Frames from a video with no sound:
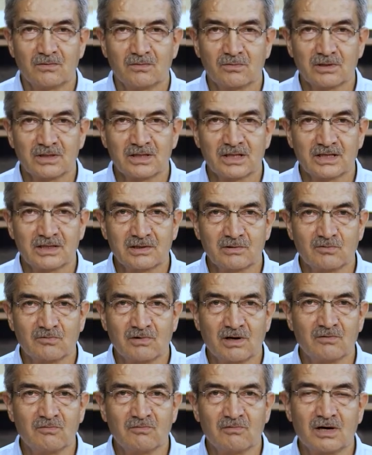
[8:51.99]
Buradaki
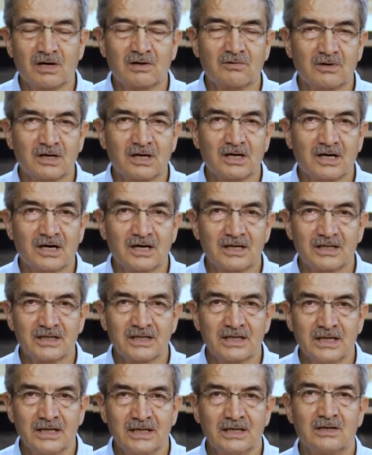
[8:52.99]
vav vav
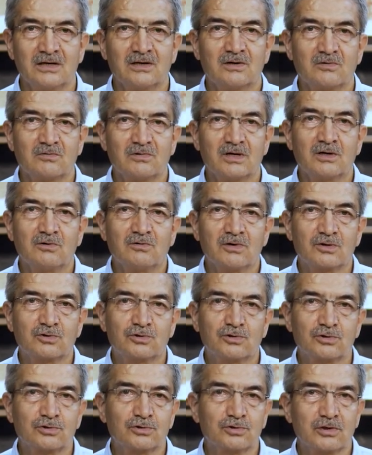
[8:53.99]
haliye ve huve
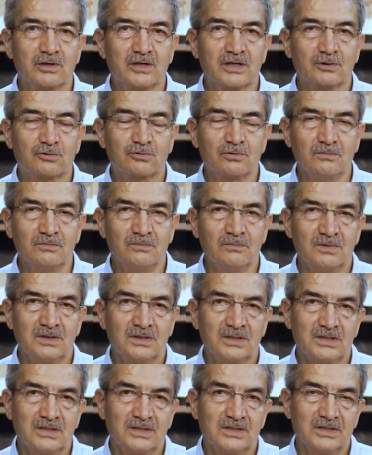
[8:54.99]
kurhul lekum
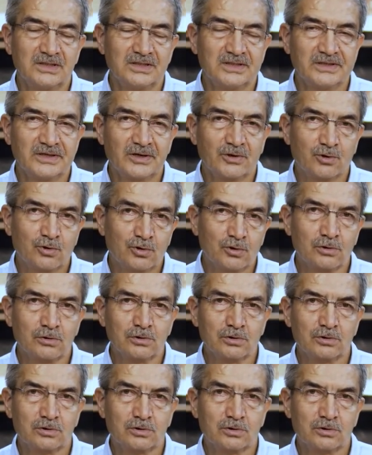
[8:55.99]
e, kürh